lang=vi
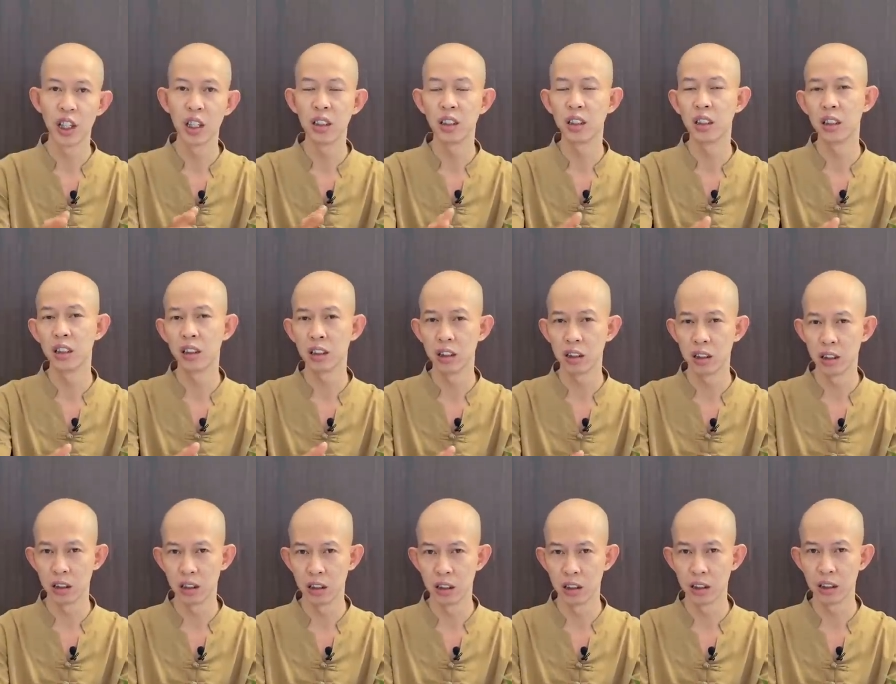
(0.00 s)
Trên
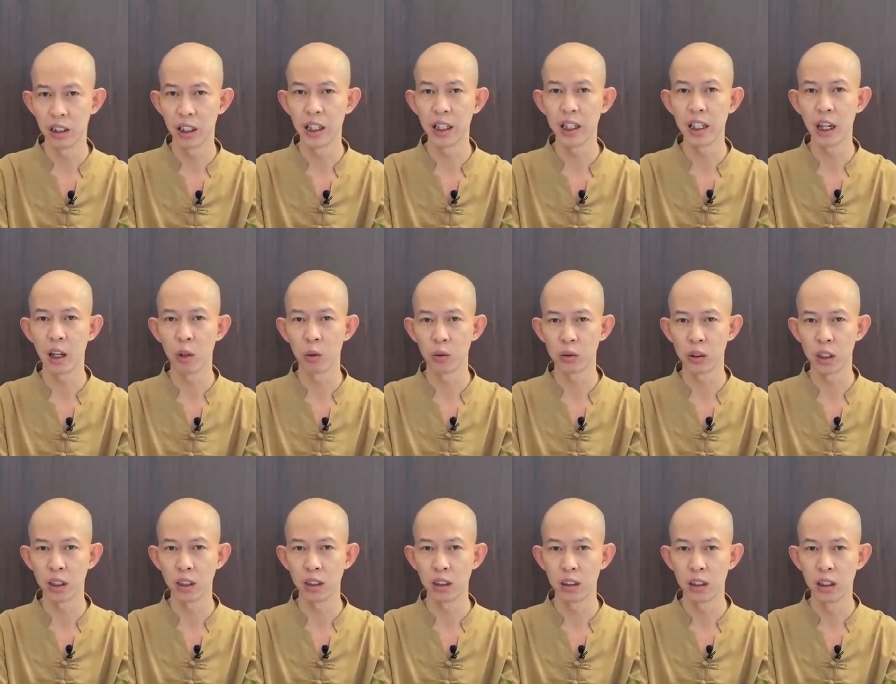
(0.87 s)
thương trường khi
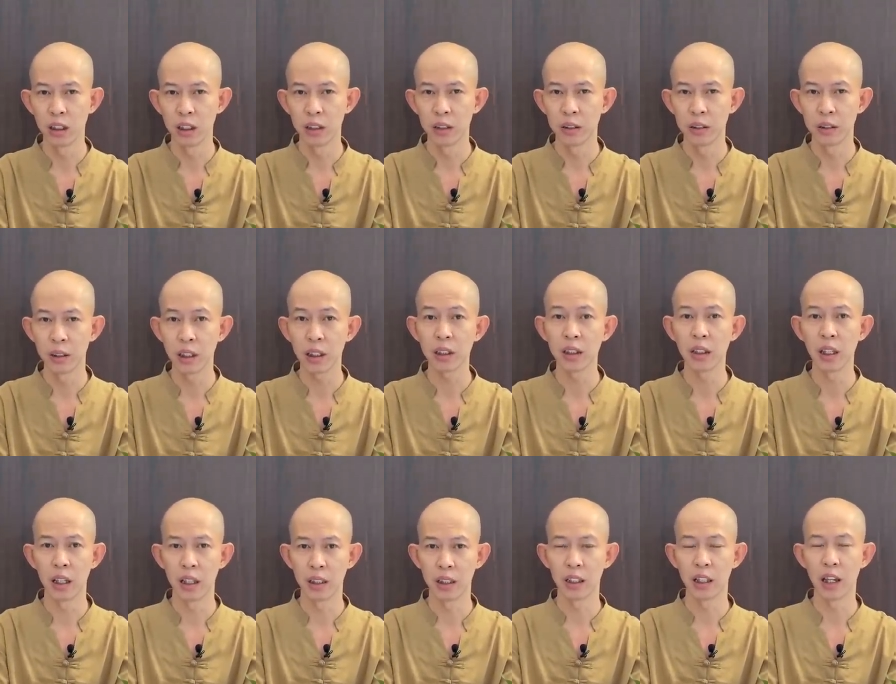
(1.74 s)
đầu tư,
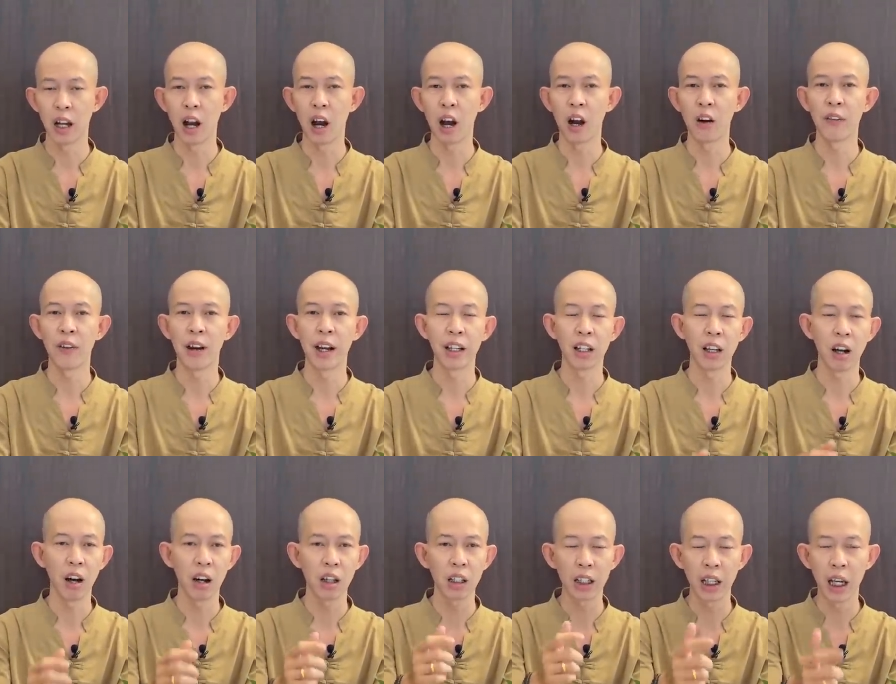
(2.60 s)
nhất định họ
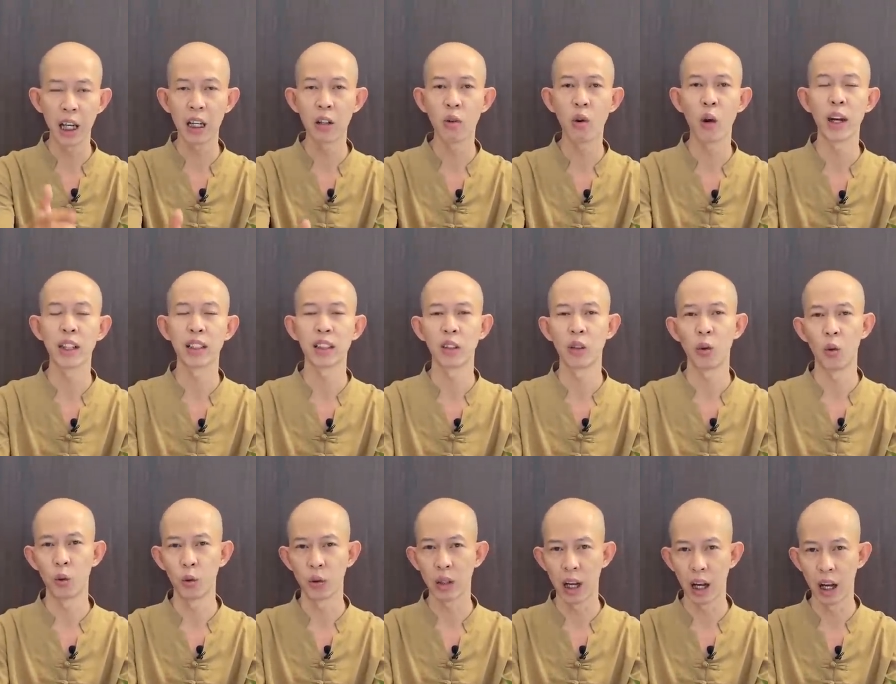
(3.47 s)
phải có kế hoạch
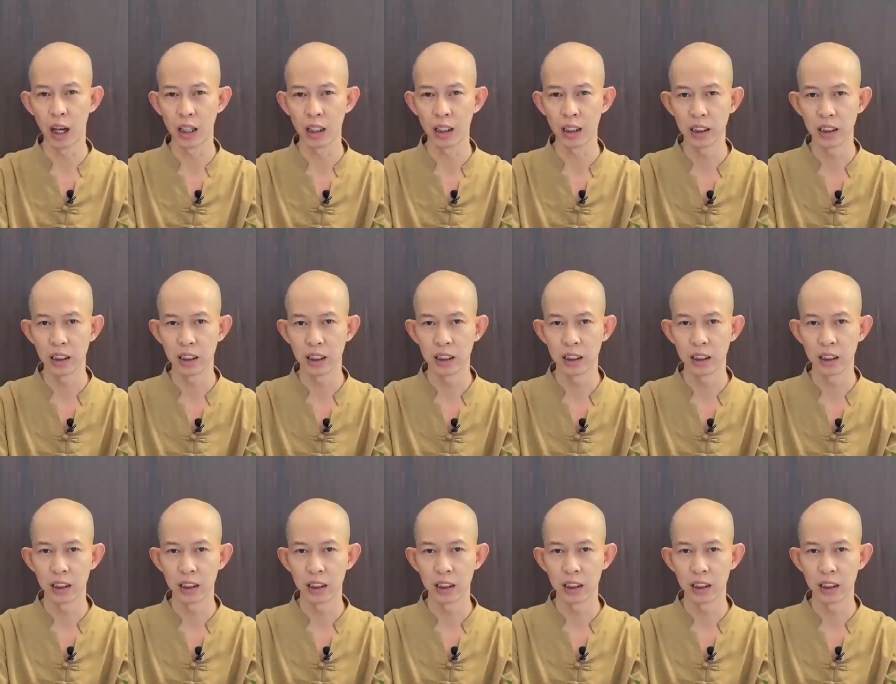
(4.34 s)
cụ thể